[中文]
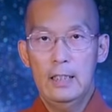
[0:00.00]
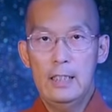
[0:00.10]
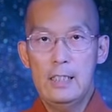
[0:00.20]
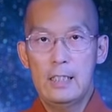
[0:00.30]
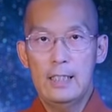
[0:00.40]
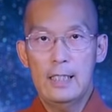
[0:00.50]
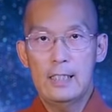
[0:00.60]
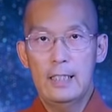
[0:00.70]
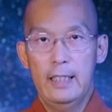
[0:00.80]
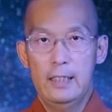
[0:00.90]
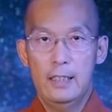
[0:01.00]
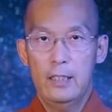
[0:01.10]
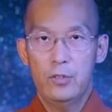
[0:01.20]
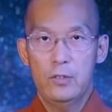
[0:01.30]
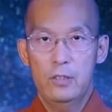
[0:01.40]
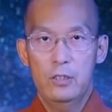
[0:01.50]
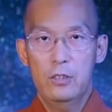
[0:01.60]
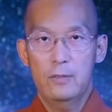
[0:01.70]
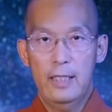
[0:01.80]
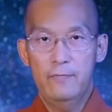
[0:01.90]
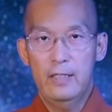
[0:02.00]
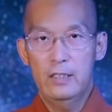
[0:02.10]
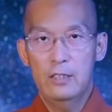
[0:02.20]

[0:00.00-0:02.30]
一直这样子累积到最后积重难返，